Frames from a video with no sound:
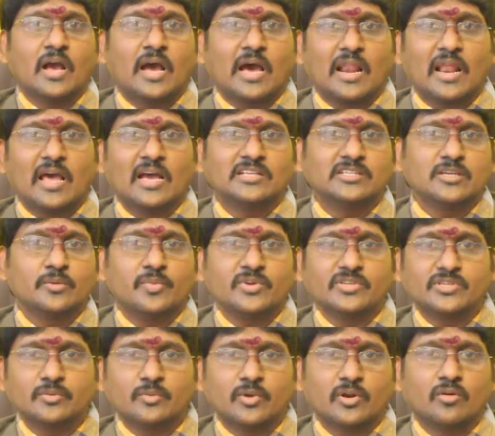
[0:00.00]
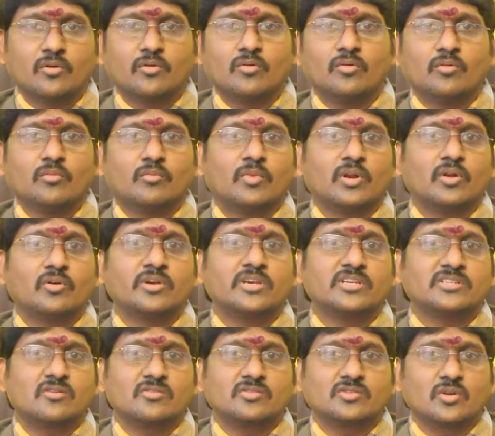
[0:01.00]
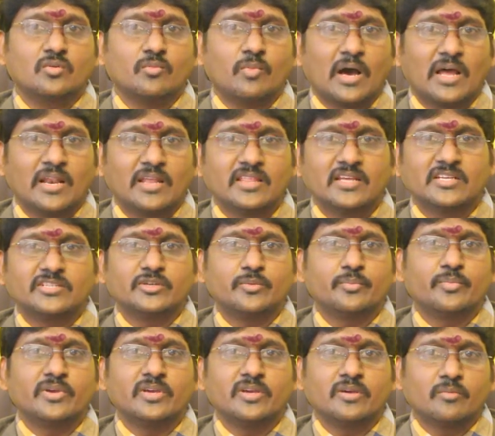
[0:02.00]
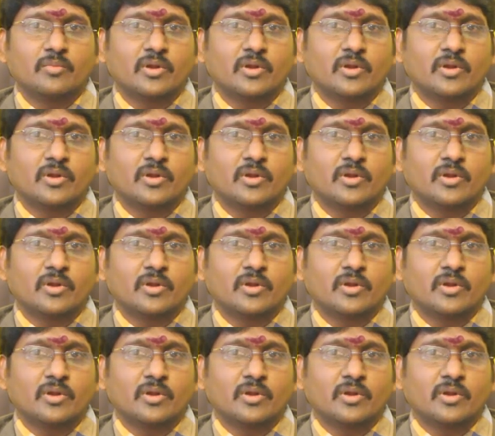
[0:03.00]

అలా అని చెప్పేసి మనం మనం ఈ సంవత్సరం బాగాలేదని చెప్పి